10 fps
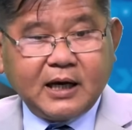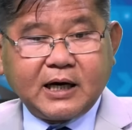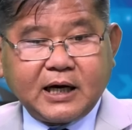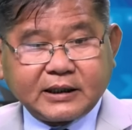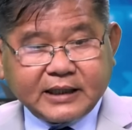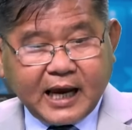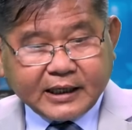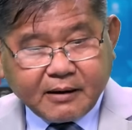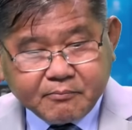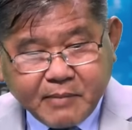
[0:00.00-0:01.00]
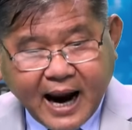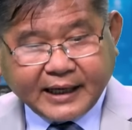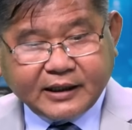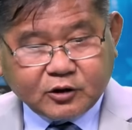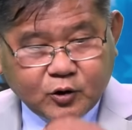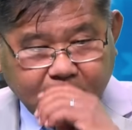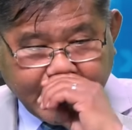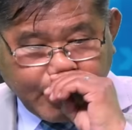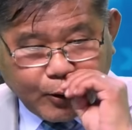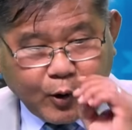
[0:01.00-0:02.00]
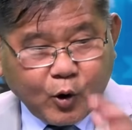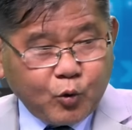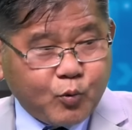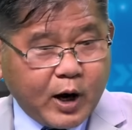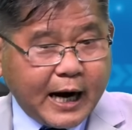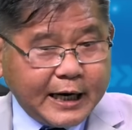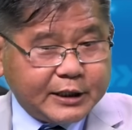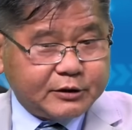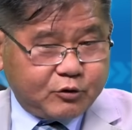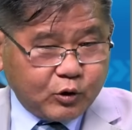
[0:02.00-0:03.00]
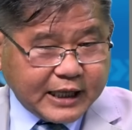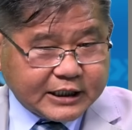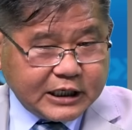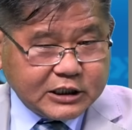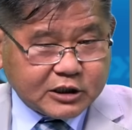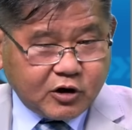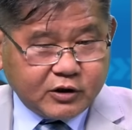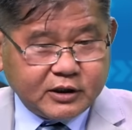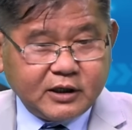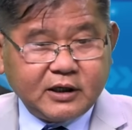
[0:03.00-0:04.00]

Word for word: người ta đã bàn những chuyện là có lúc đó đã lên đối tác chiến lược rồi ừ